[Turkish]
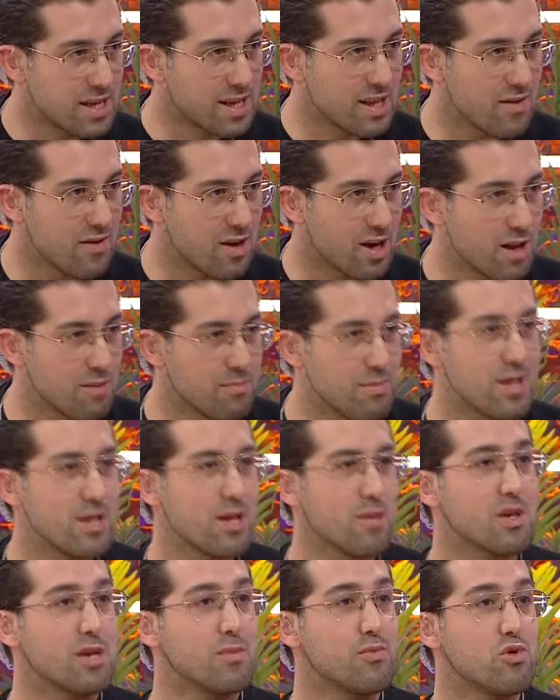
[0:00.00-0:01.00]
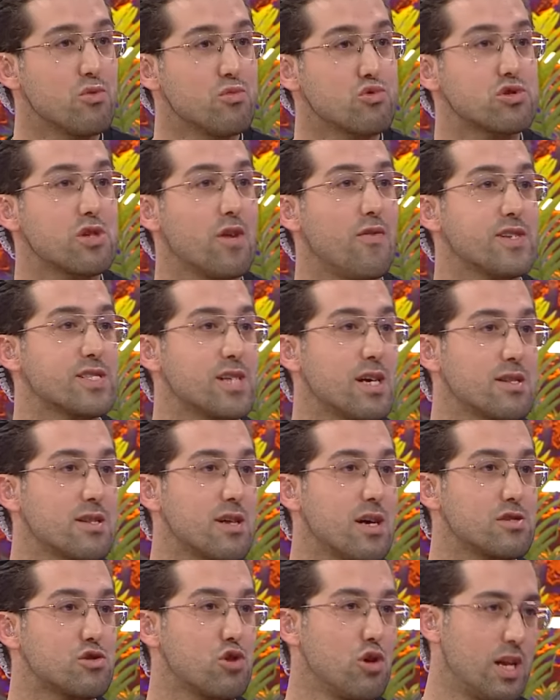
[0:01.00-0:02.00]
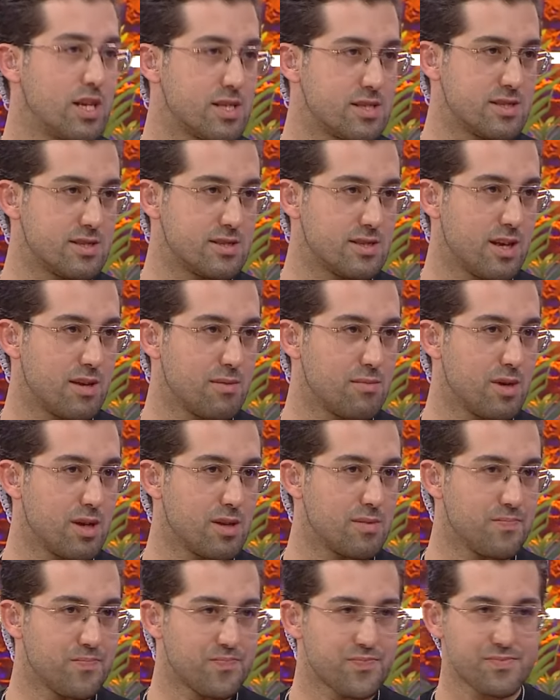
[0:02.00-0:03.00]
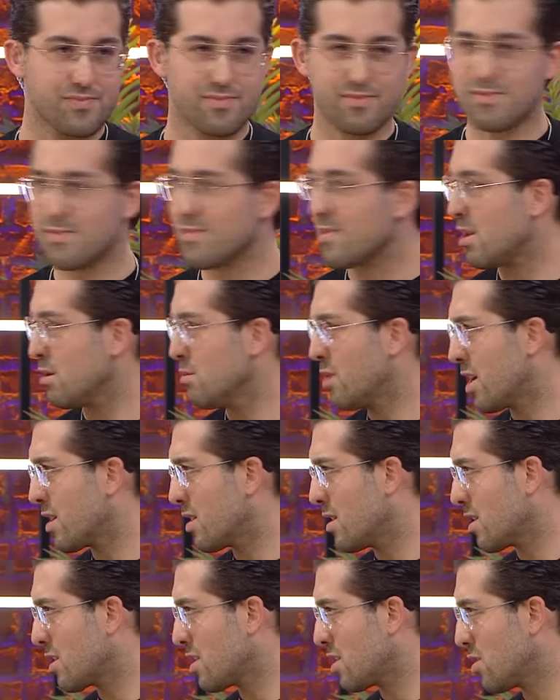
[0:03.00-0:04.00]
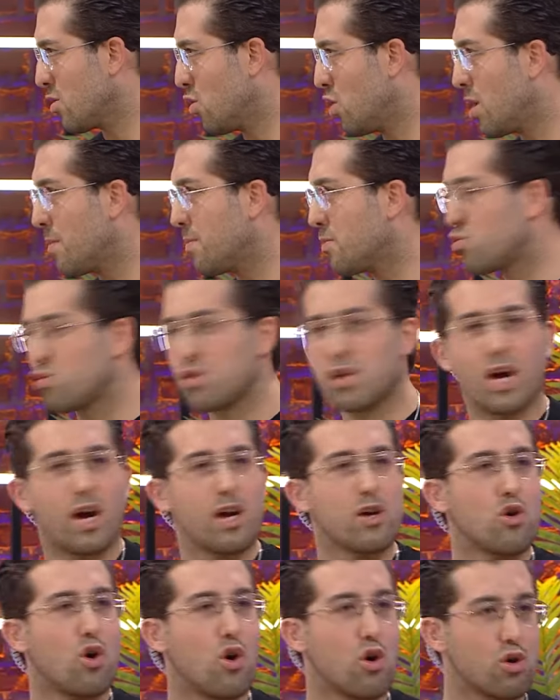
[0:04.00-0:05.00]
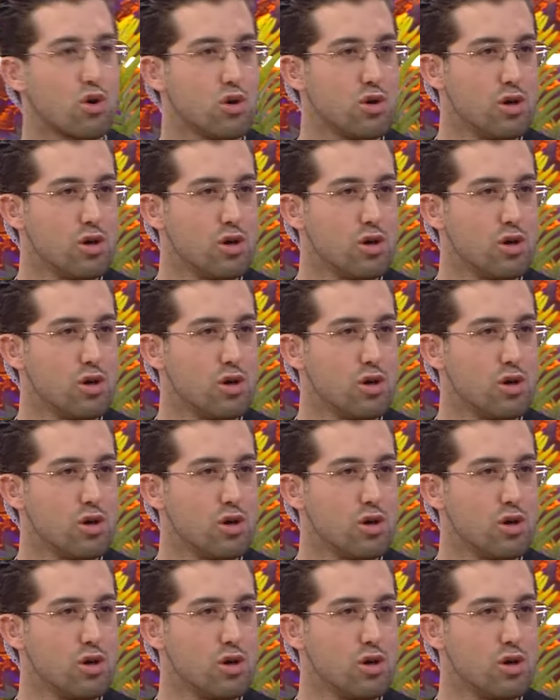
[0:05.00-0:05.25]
birine verelim. Ben dedim ki bunu Mustafa Sandal söylesin isterim ben. Bana dedi ki öyle bir dünya yok.